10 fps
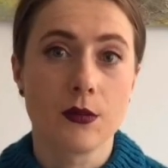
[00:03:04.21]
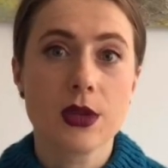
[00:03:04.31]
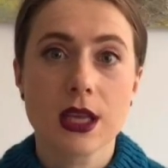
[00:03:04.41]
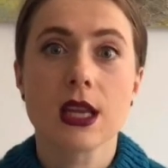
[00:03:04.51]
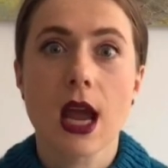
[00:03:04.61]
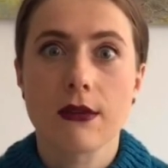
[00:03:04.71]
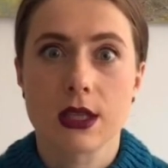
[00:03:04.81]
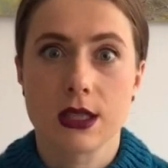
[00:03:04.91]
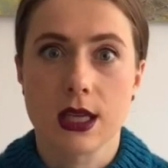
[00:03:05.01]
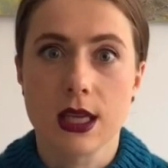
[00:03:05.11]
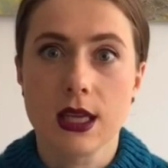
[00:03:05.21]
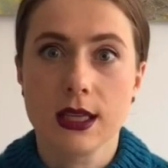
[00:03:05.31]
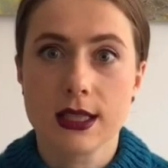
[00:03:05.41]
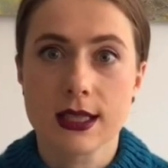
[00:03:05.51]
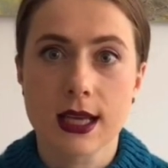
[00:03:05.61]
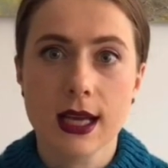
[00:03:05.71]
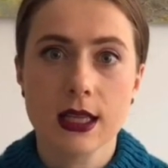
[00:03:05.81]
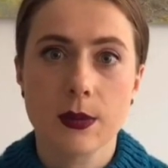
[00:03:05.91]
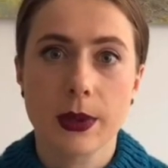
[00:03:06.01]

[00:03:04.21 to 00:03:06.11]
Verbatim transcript: мне нравятся их дизайны,